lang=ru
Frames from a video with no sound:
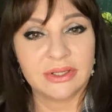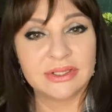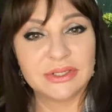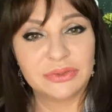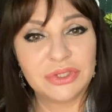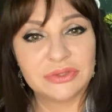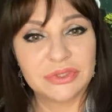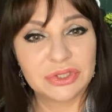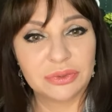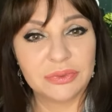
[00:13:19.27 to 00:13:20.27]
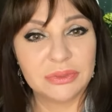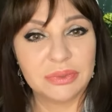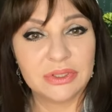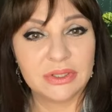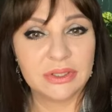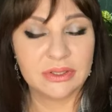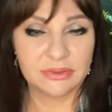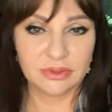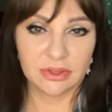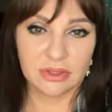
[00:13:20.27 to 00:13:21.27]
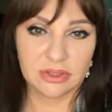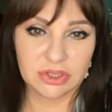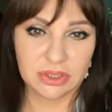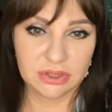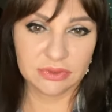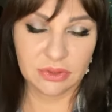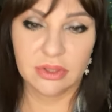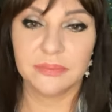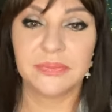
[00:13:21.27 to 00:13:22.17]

если учитывать, что мне было как, как же это все.